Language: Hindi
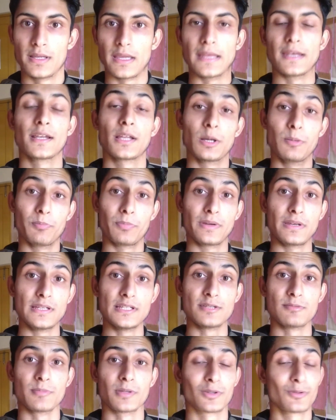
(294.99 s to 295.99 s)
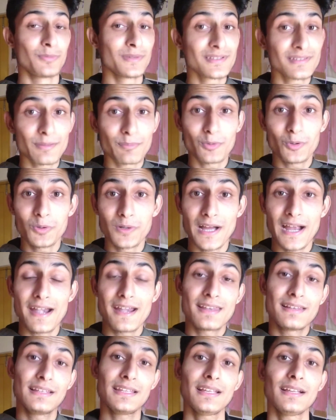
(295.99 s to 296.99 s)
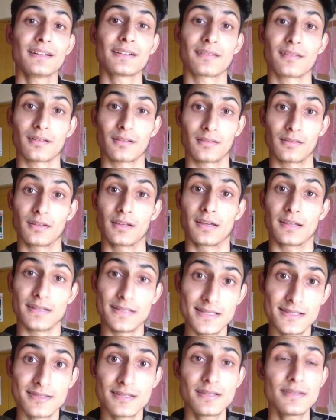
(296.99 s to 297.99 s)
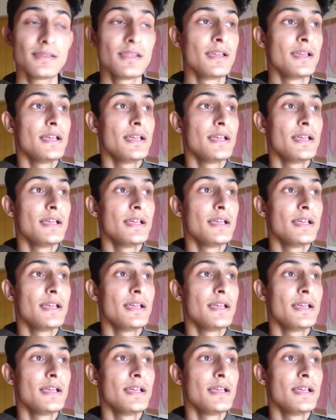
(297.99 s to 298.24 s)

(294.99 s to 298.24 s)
इन कंपनीज में तो मैं सबको गाइड नहीं कर सकता रीज़न